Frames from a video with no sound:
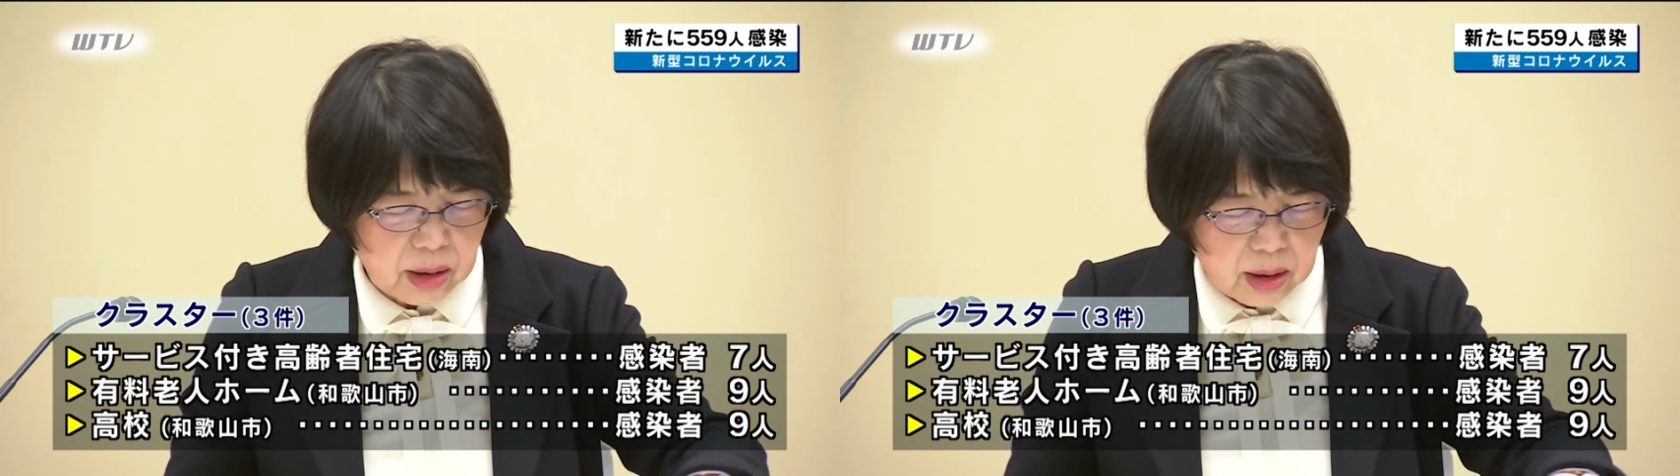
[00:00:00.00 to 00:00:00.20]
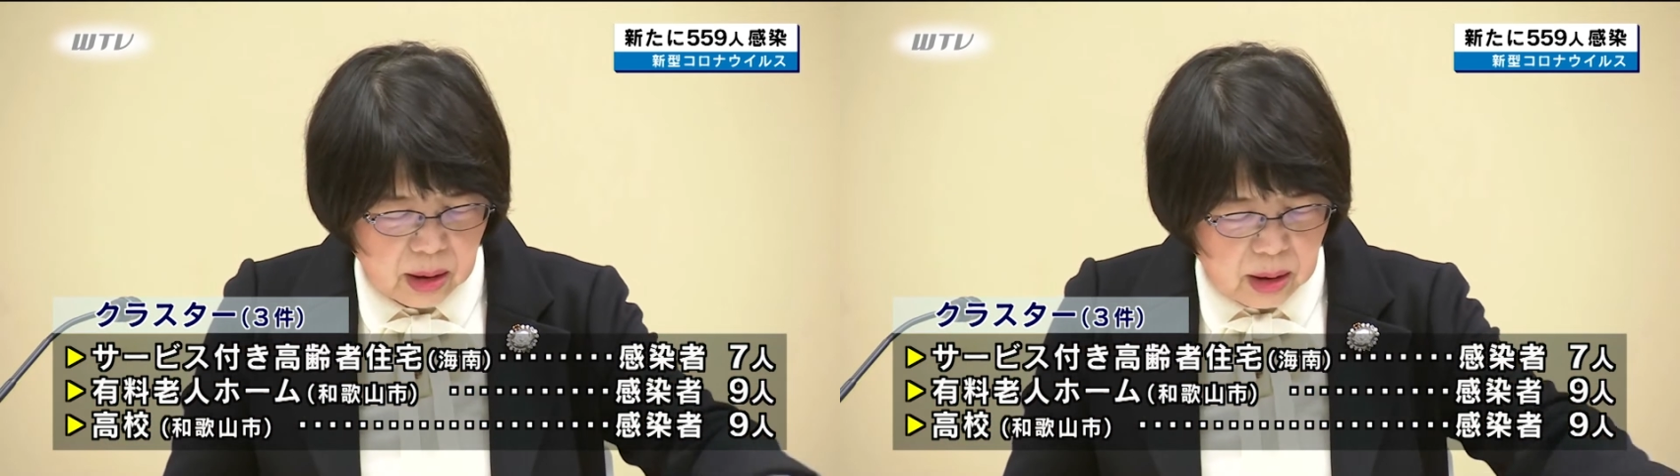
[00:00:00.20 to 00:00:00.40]

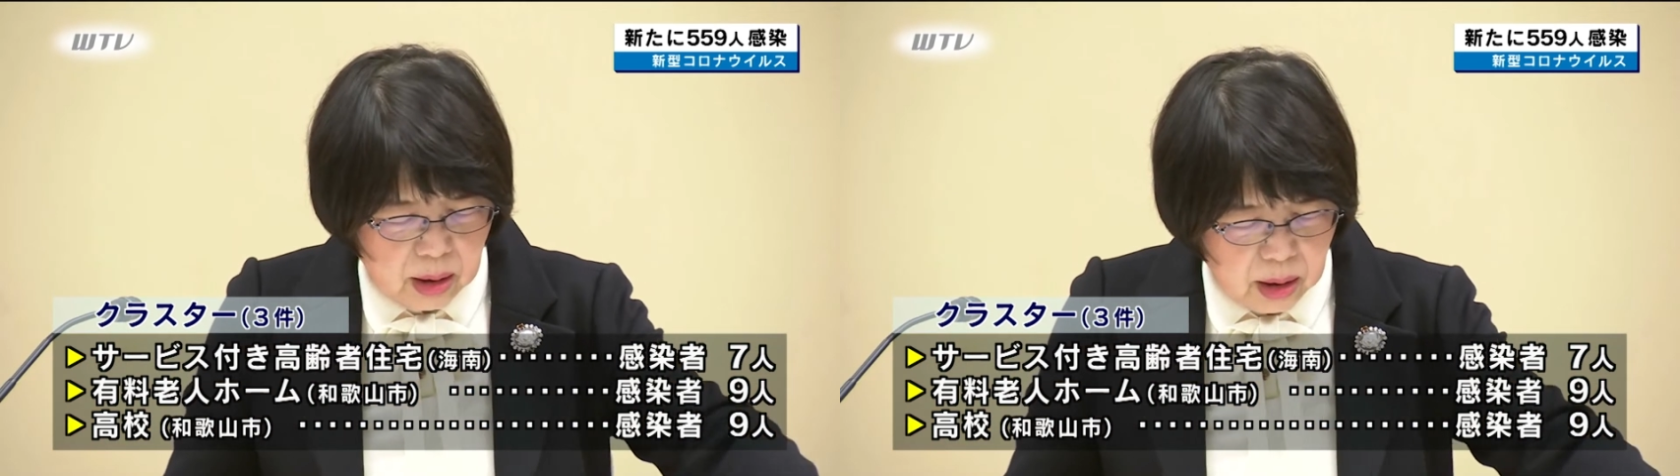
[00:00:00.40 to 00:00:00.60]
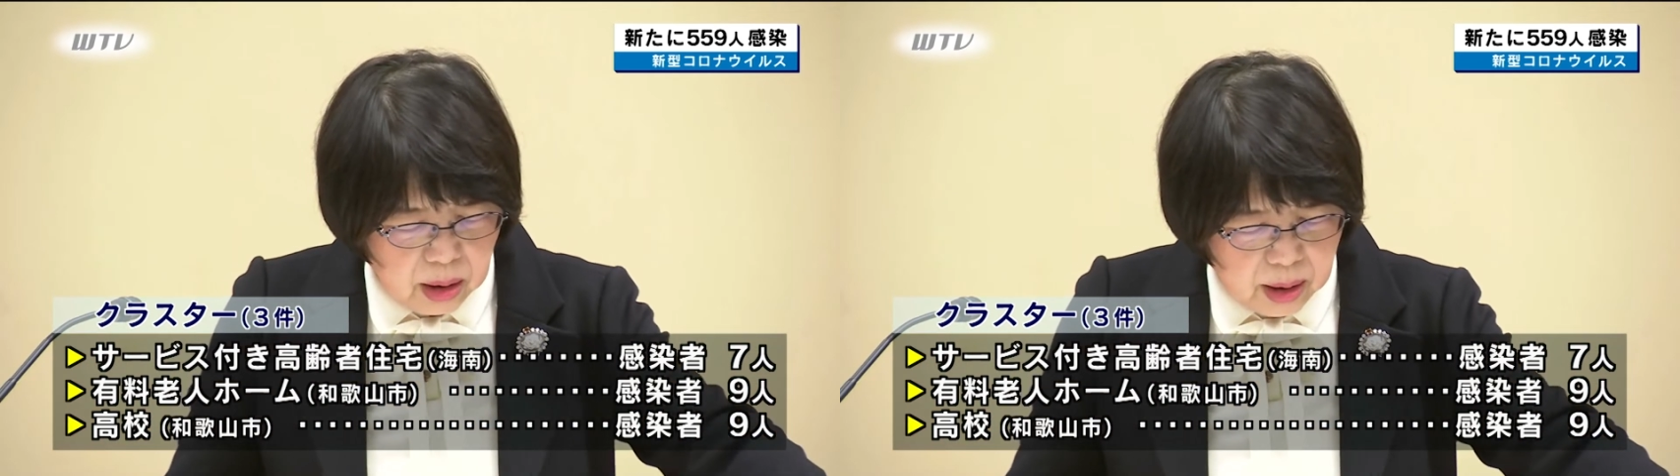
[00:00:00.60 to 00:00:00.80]
ムで9
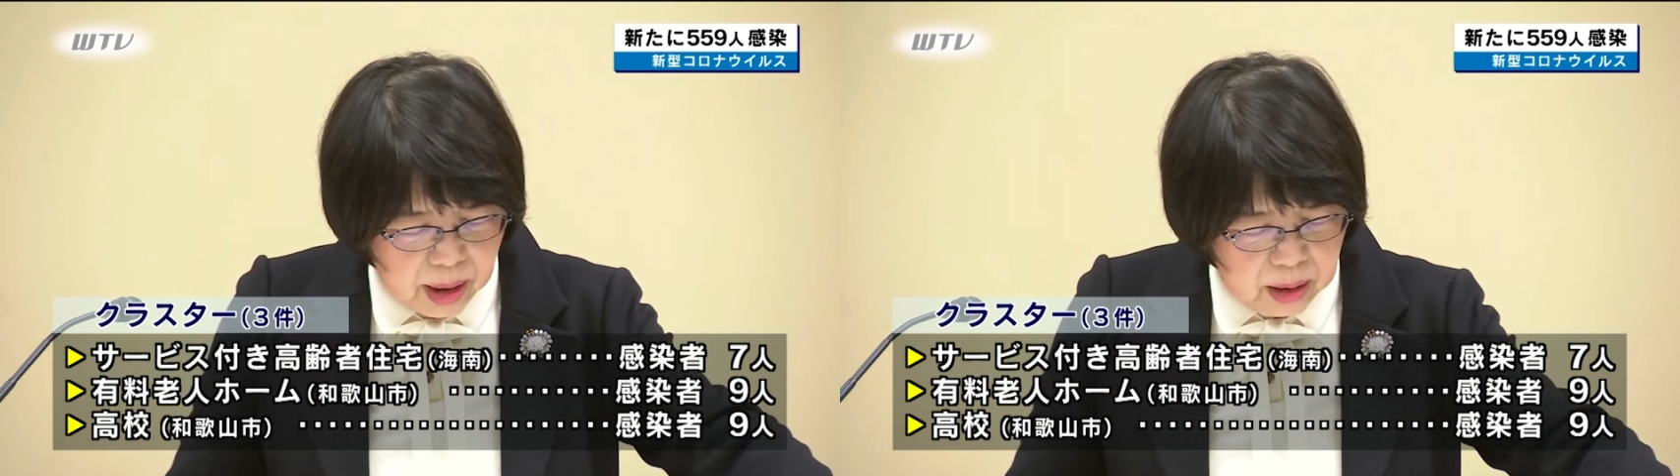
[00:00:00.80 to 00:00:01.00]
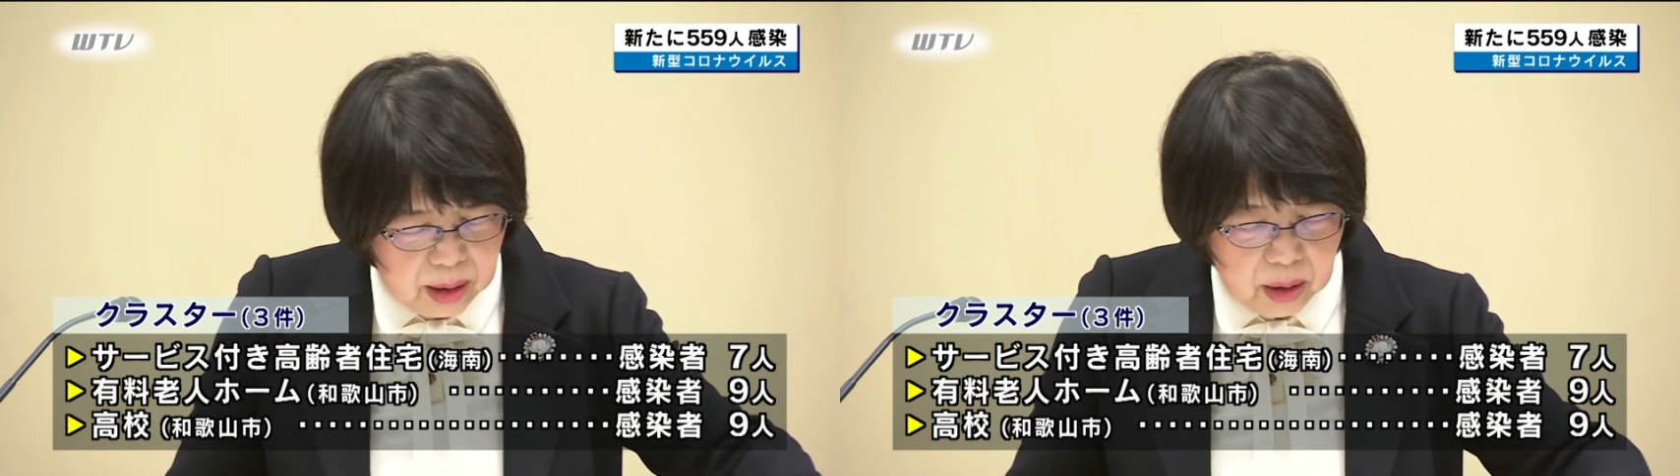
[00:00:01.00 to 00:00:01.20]
人、
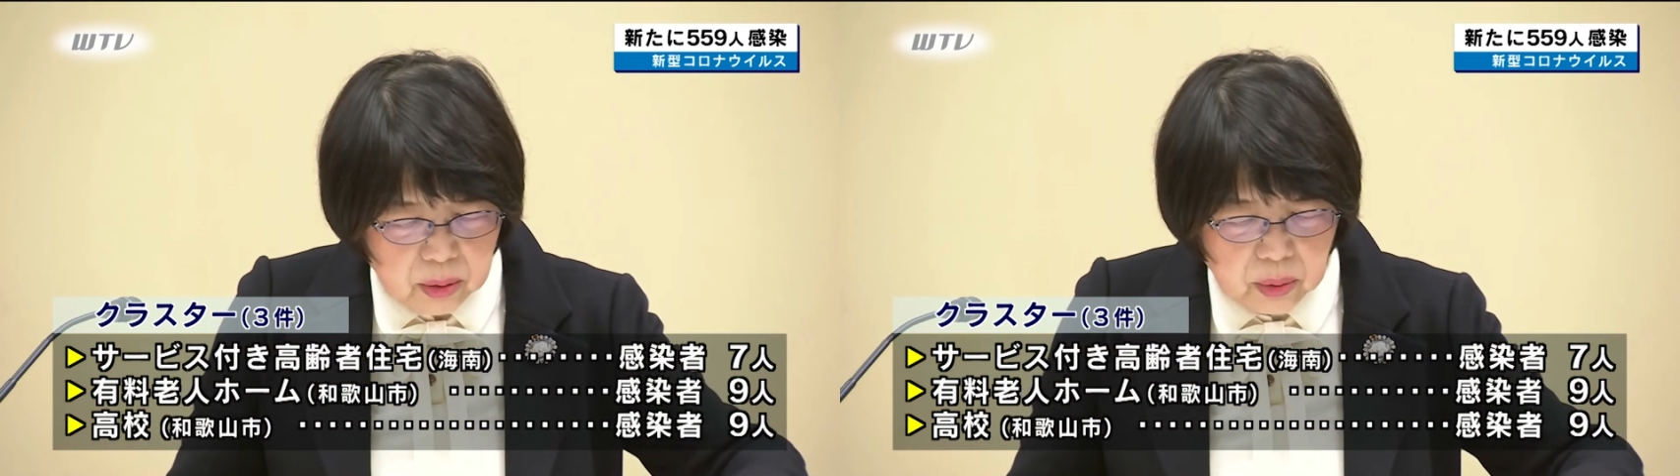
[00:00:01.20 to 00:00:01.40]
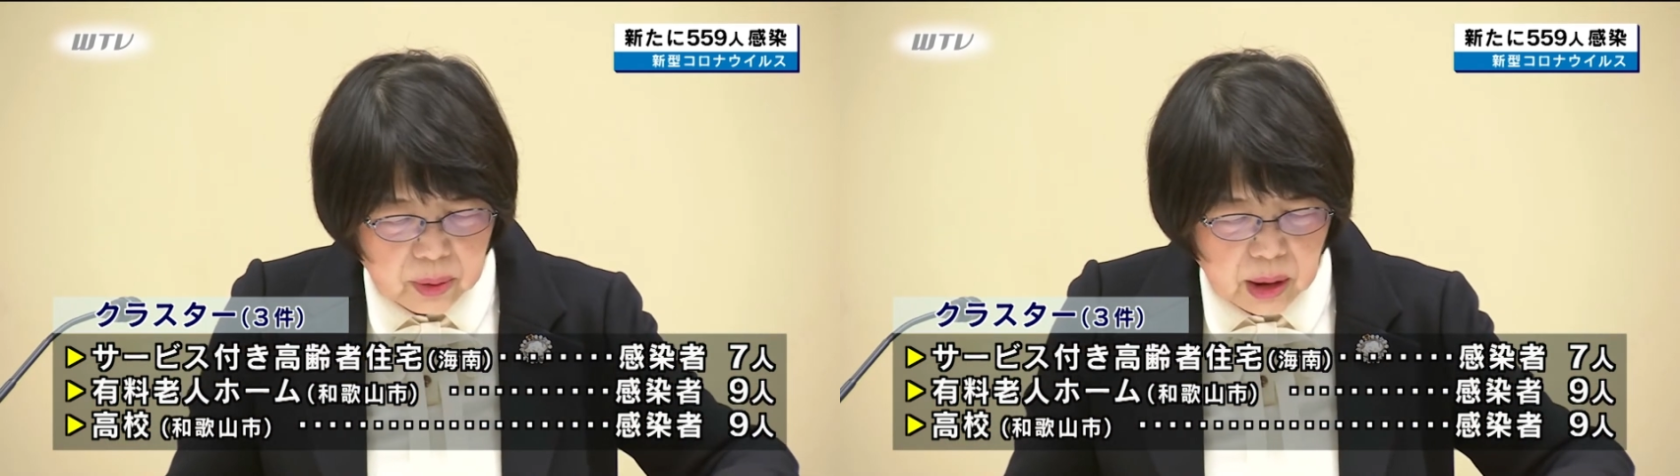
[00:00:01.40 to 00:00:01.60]

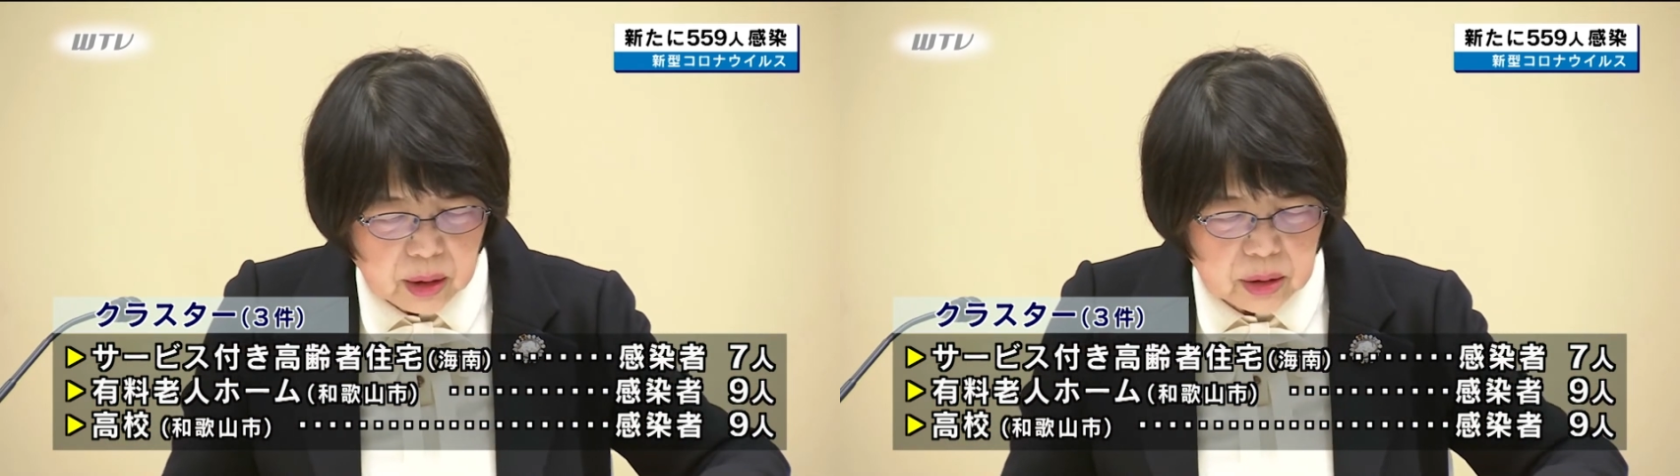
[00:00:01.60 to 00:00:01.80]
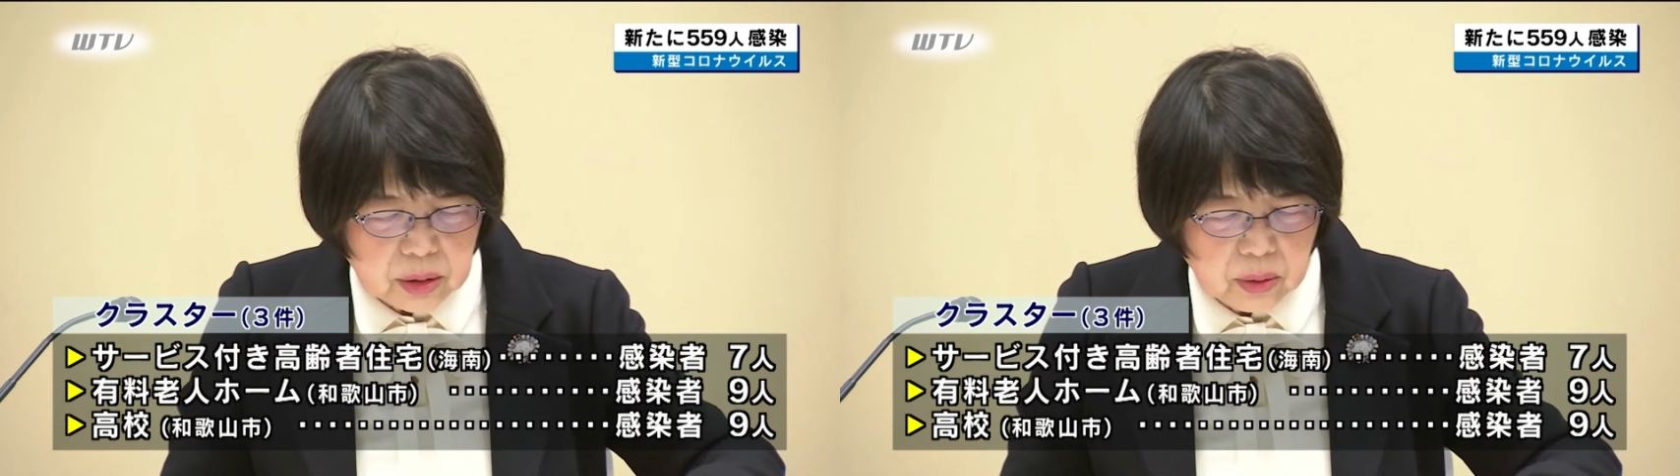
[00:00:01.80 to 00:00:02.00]
和
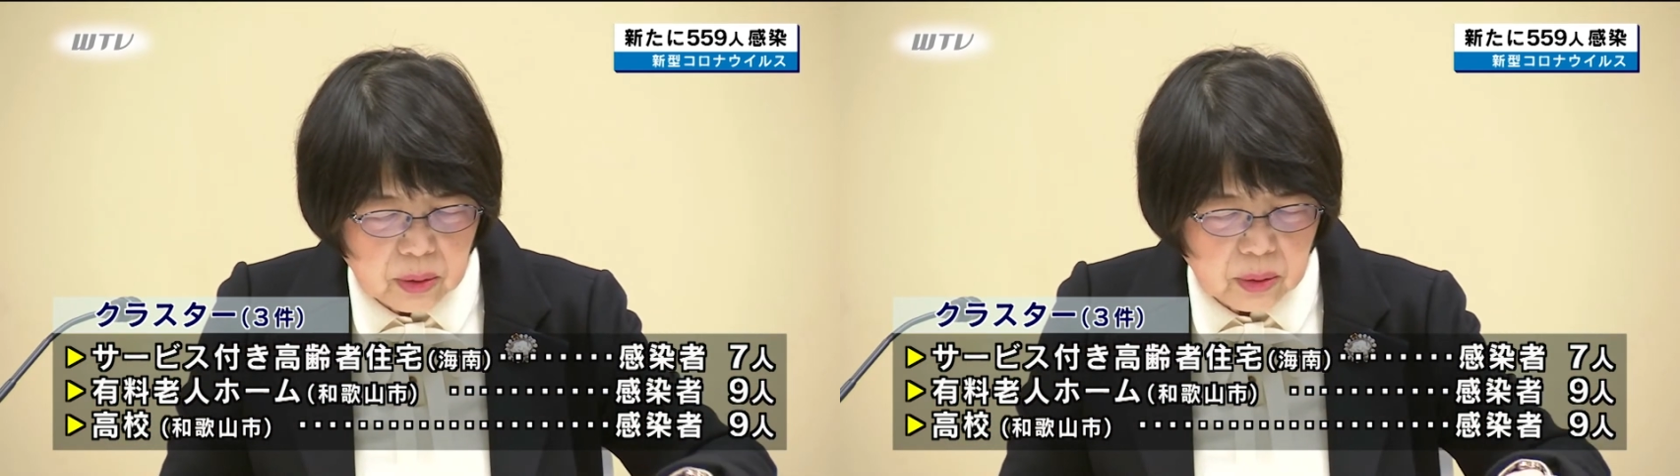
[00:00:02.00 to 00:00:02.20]
歌山市